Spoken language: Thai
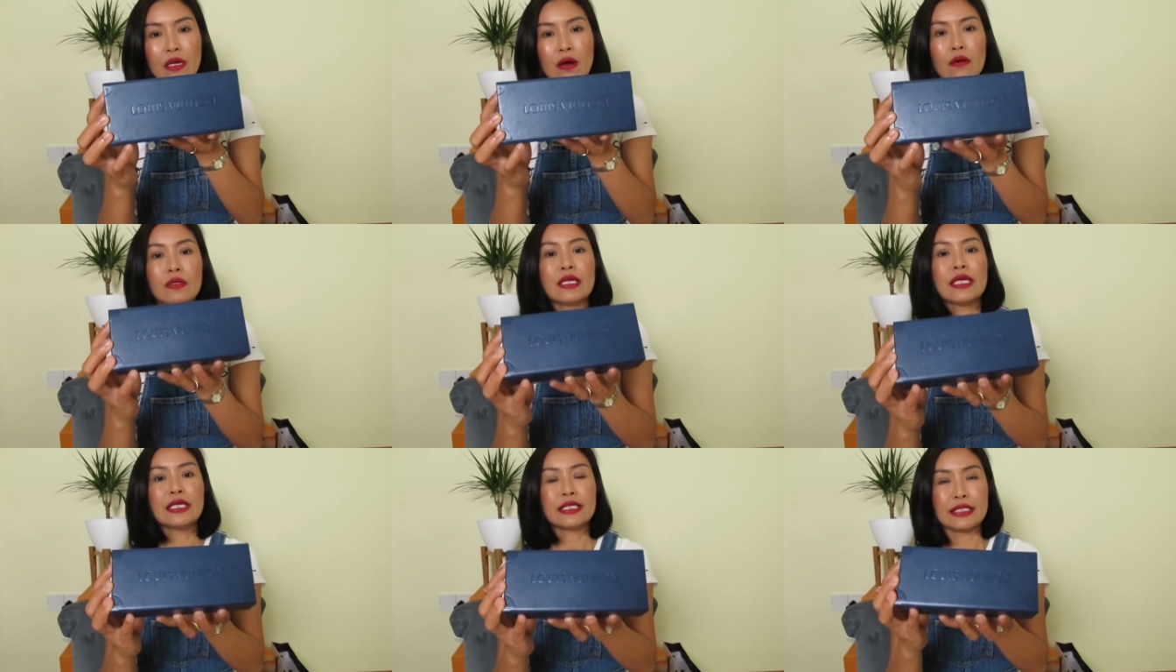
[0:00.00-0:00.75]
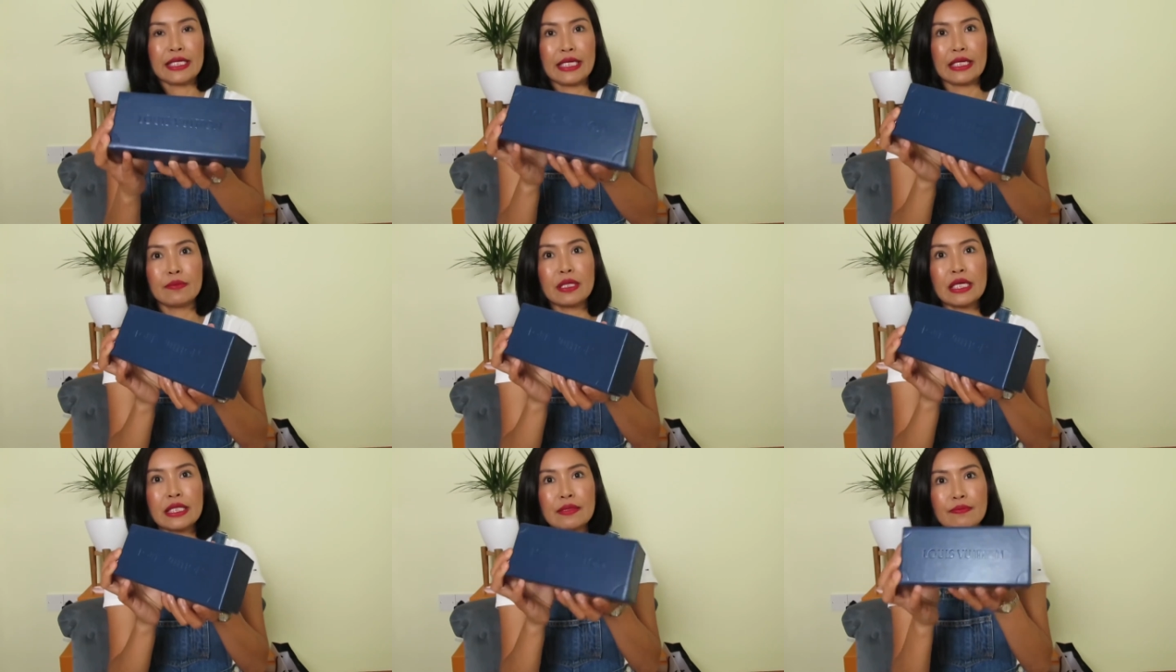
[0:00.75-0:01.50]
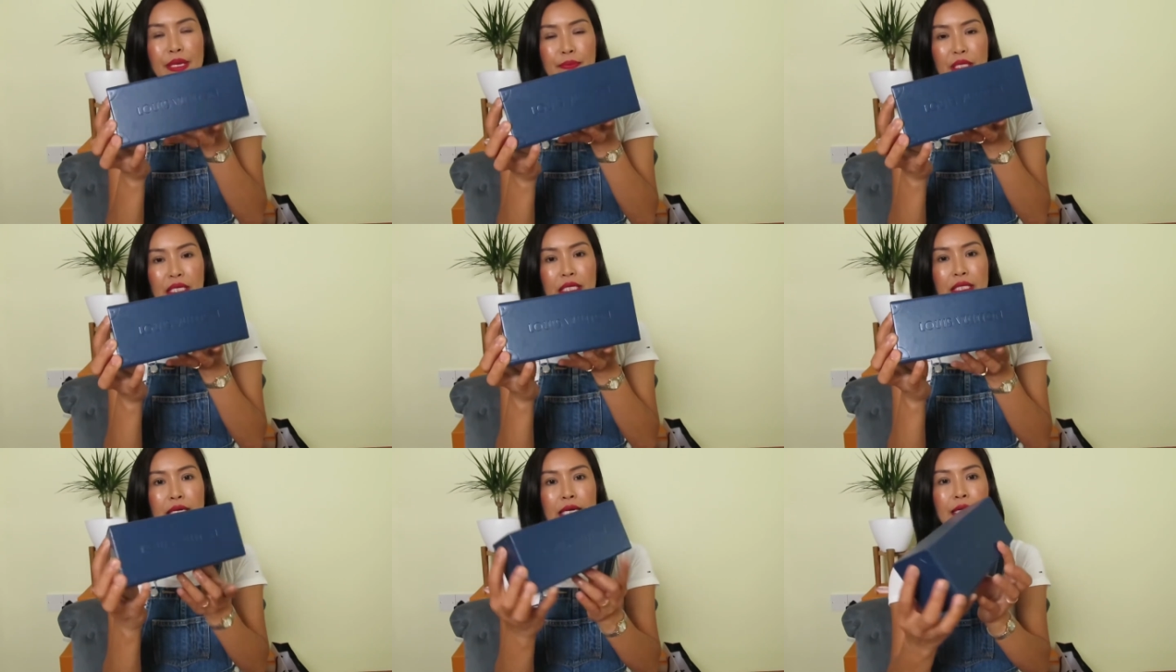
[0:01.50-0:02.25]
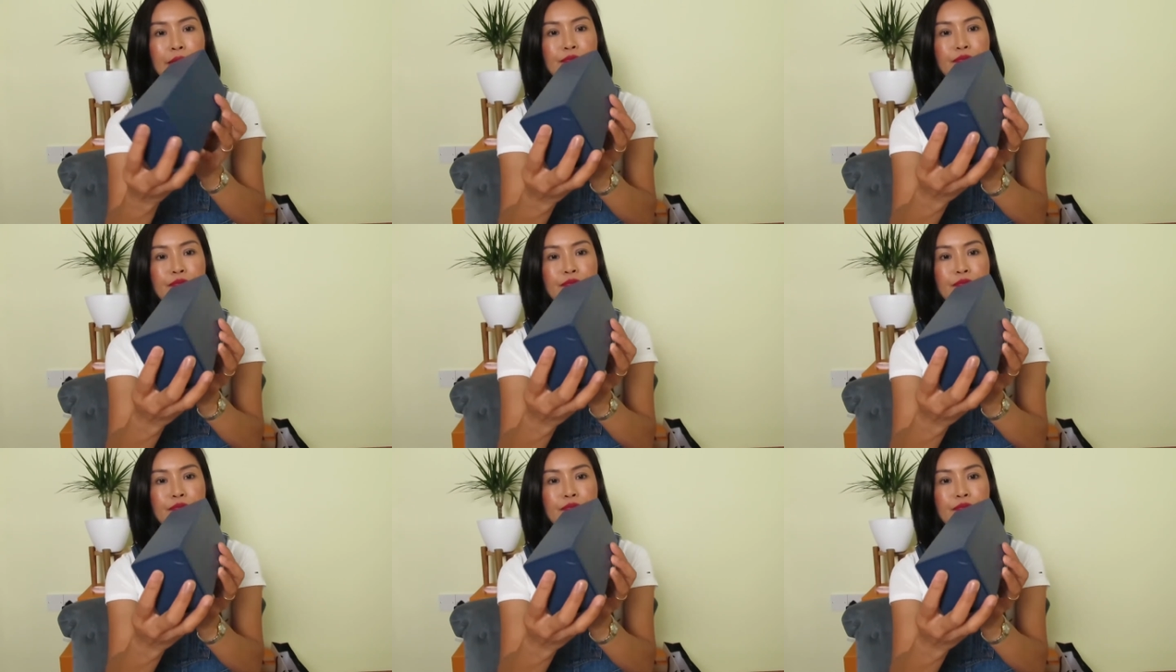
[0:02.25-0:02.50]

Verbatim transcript: กล่องสีน้ำเงินแบบนี้นะคะ